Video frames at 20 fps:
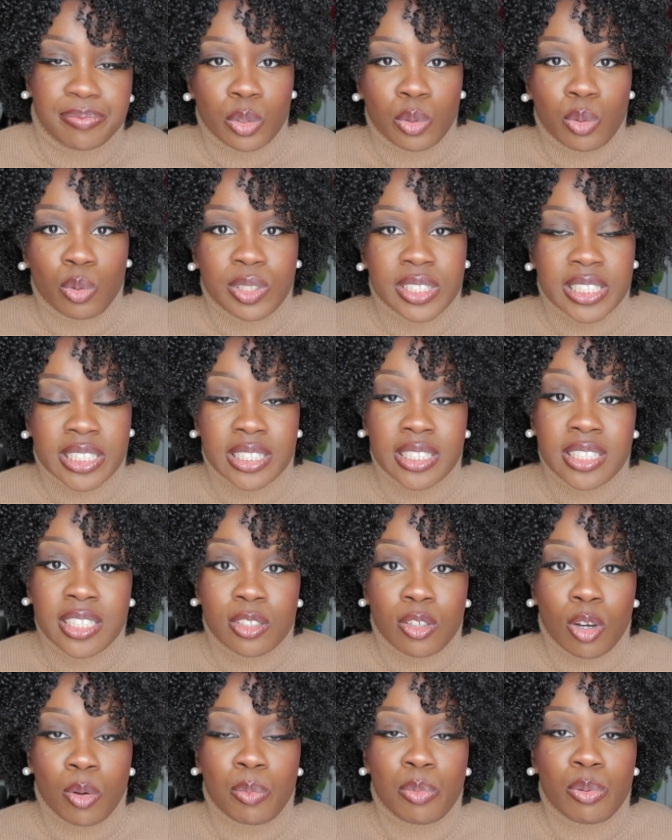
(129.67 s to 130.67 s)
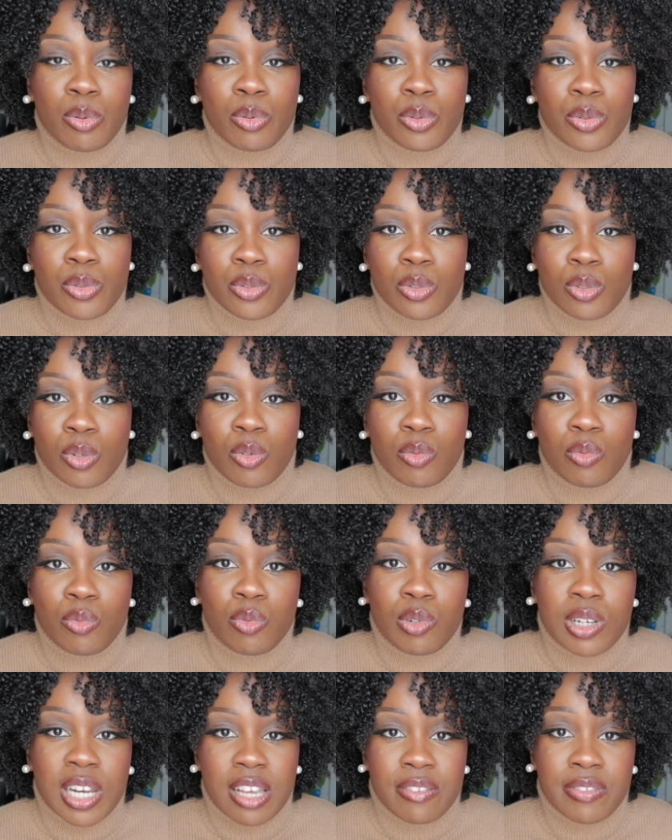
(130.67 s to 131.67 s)
Donc si en plus
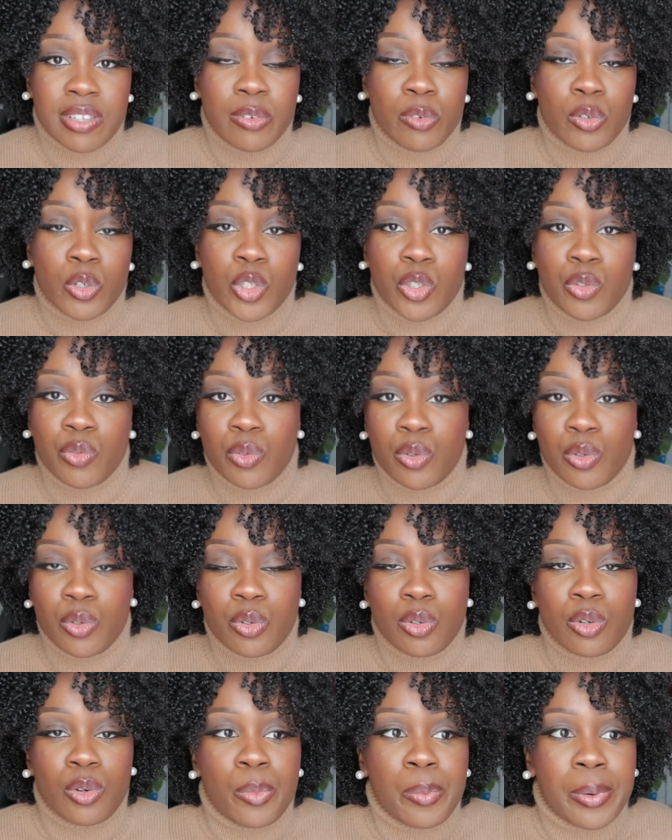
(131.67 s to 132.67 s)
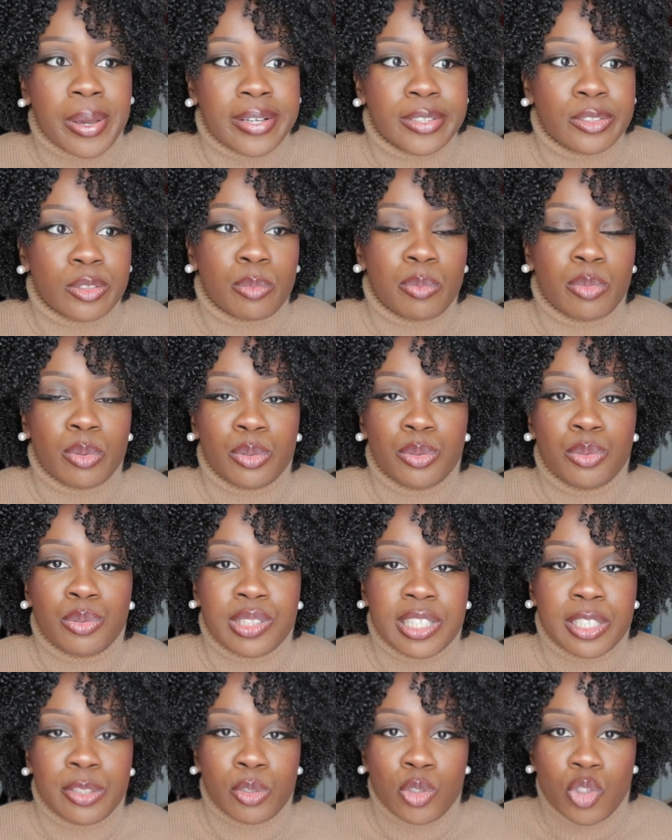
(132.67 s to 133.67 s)
vous lavez vos cheveux euh, par exemple
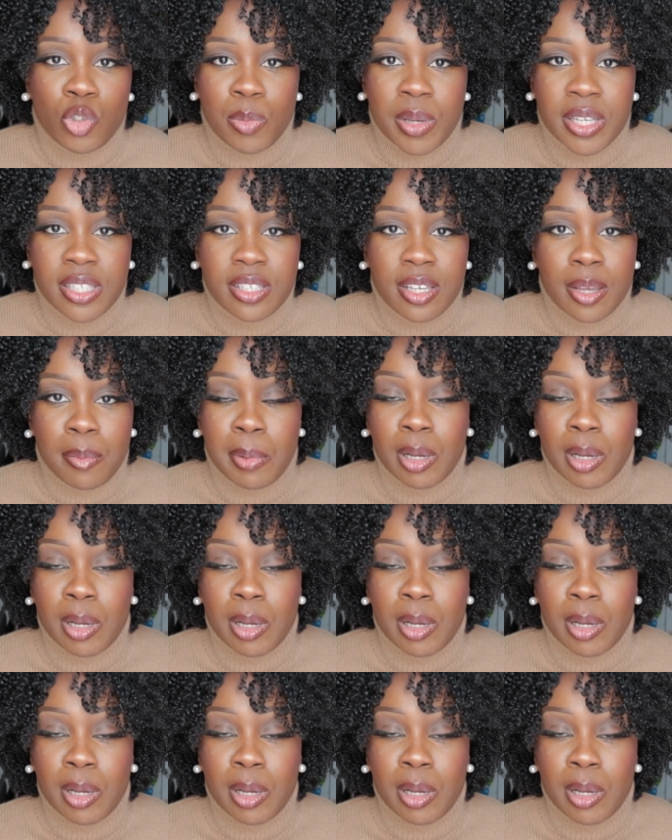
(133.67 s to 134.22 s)
toutes les deux semaines,